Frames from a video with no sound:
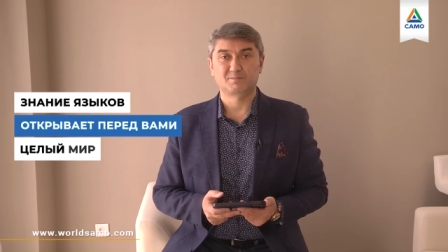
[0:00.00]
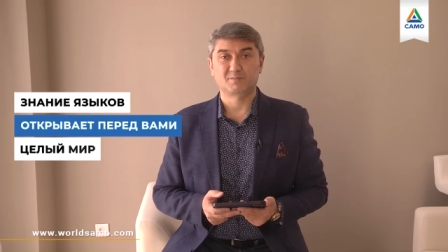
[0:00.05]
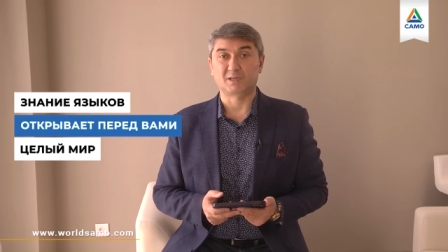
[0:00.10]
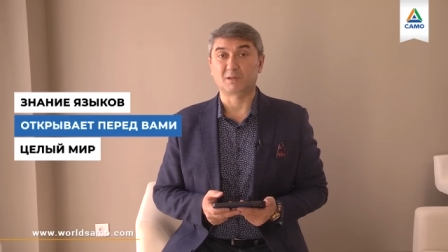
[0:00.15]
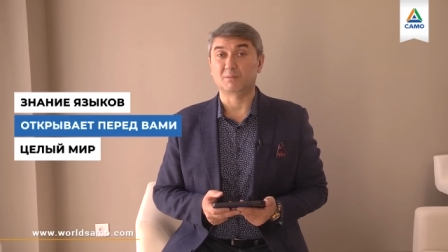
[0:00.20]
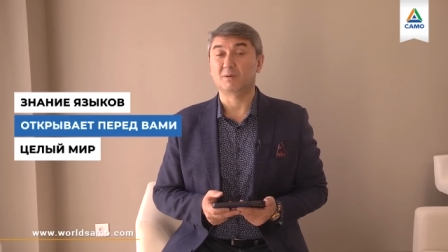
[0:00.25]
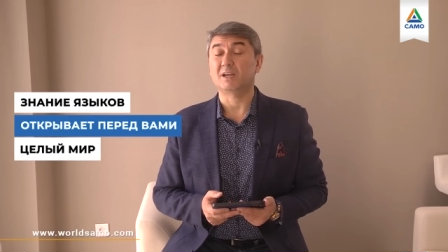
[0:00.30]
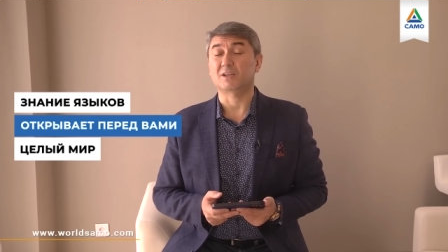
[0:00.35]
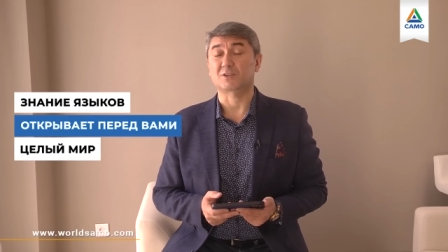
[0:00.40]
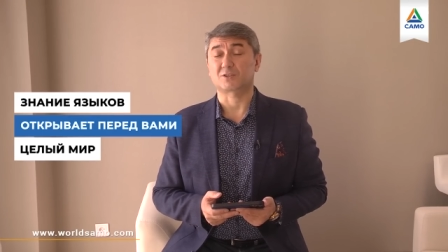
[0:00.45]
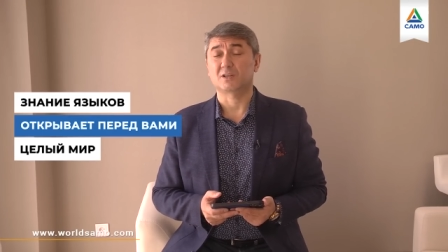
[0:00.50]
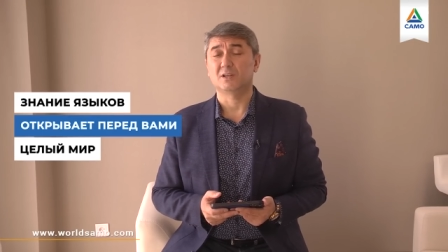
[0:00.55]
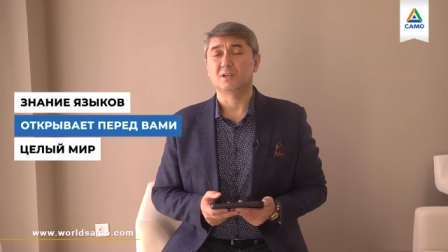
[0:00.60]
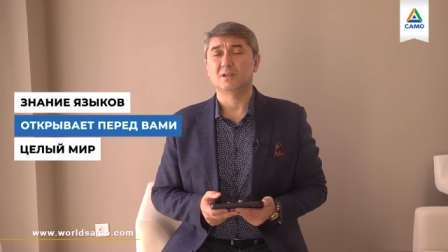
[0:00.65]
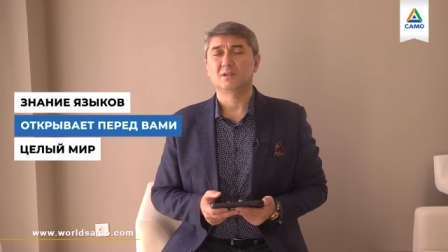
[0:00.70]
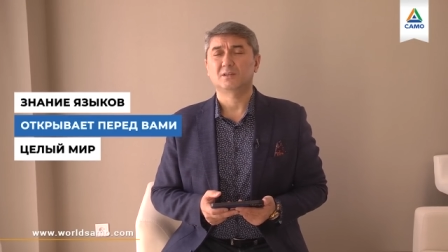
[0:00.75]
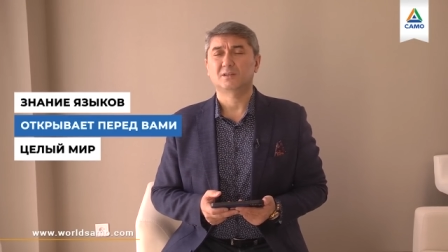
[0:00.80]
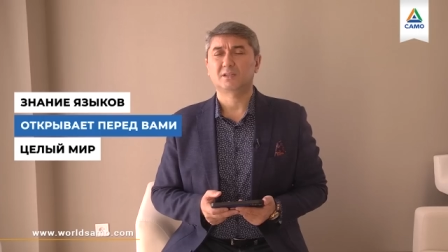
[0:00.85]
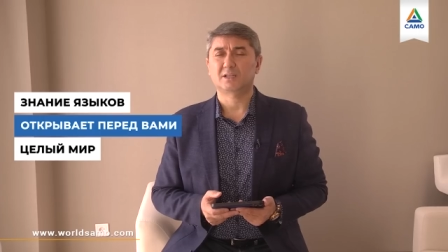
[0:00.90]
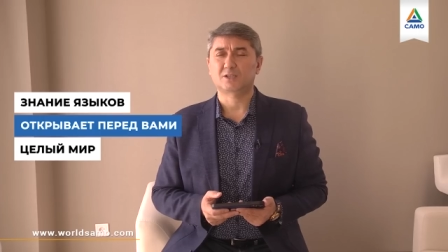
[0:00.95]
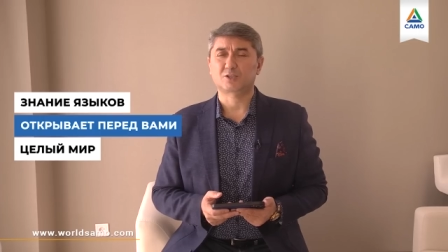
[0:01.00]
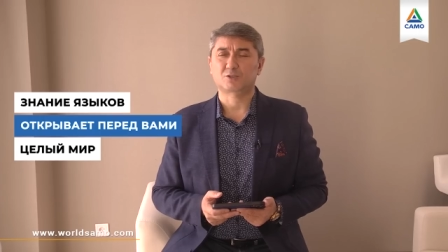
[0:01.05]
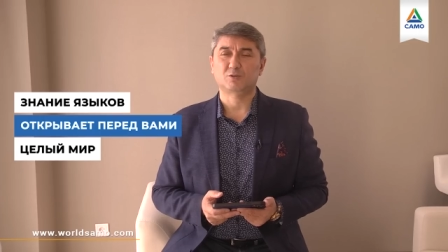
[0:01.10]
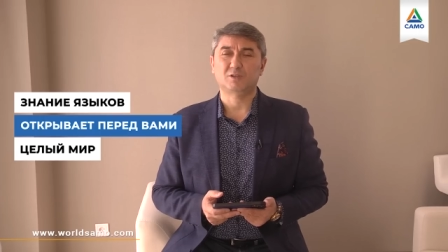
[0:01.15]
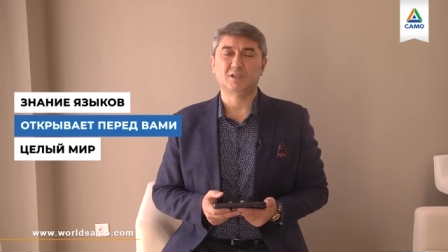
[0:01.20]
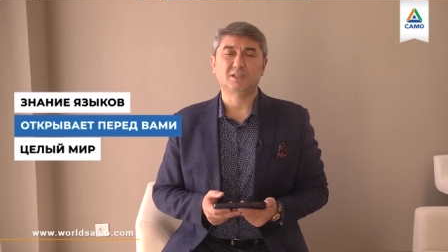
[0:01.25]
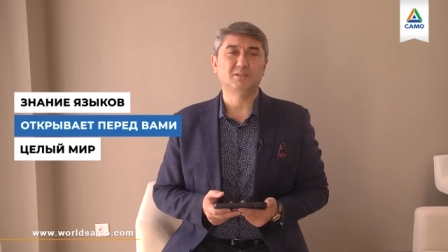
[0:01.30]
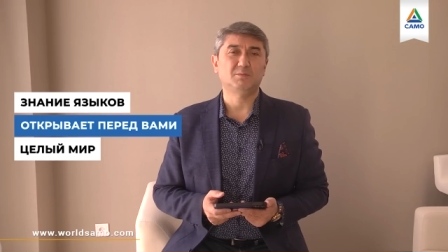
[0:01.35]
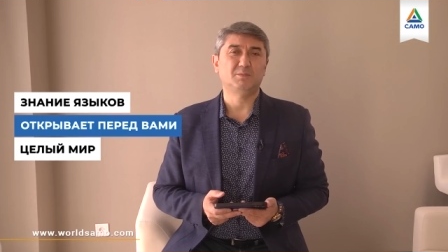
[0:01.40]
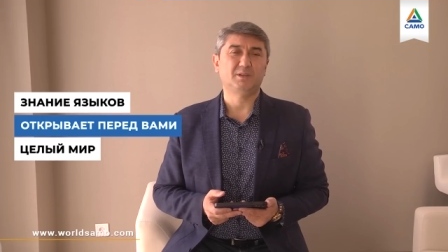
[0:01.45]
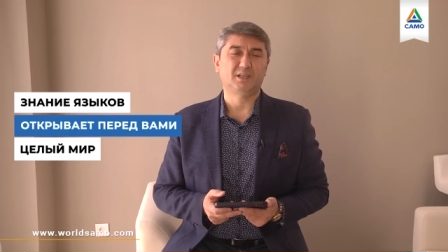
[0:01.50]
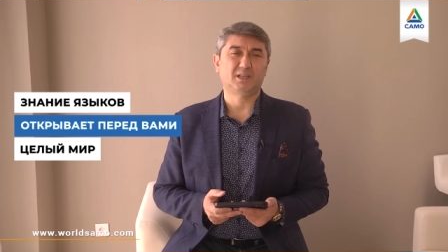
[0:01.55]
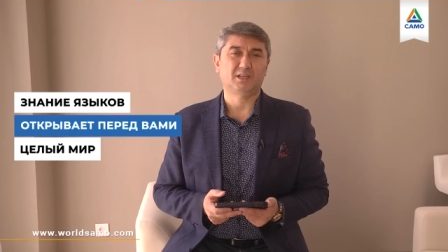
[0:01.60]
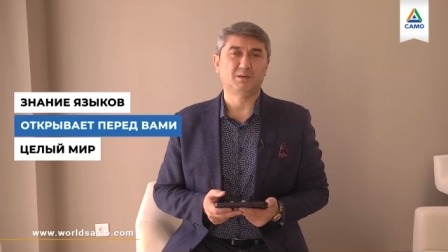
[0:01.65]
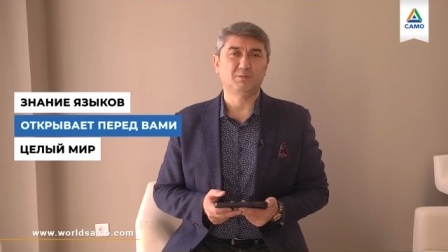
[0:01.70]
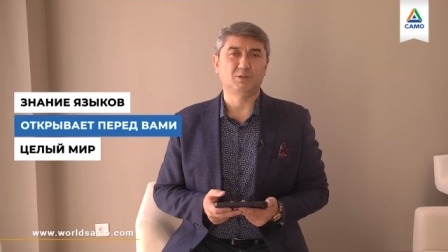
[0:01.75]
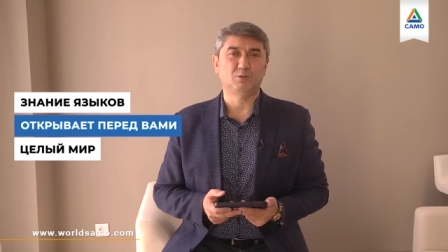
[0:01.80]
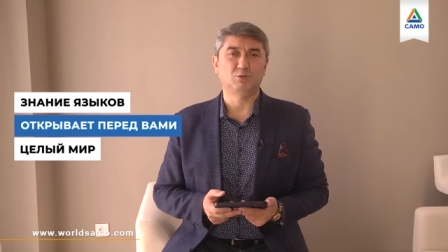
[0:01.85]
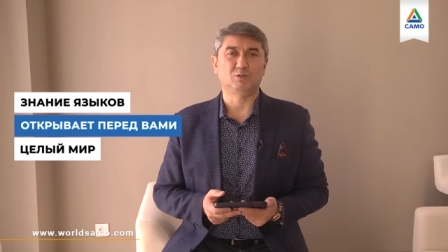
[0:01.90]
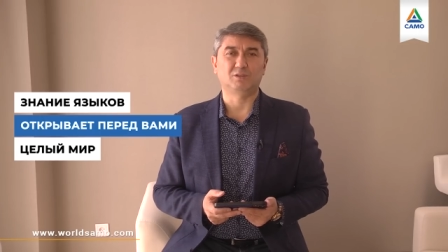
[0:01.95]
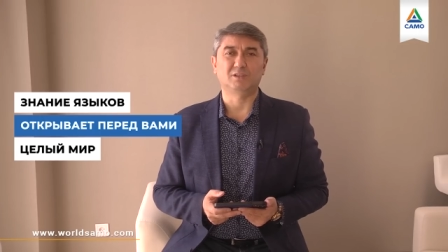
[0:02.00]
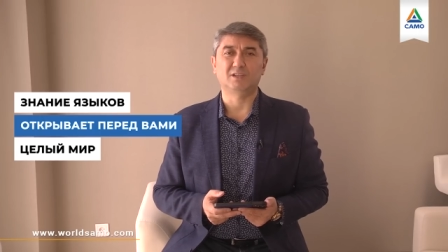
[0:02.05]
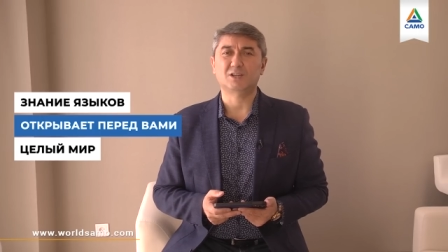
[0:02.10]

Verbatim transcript: Понимаешь? Так что я тебе рекомендую,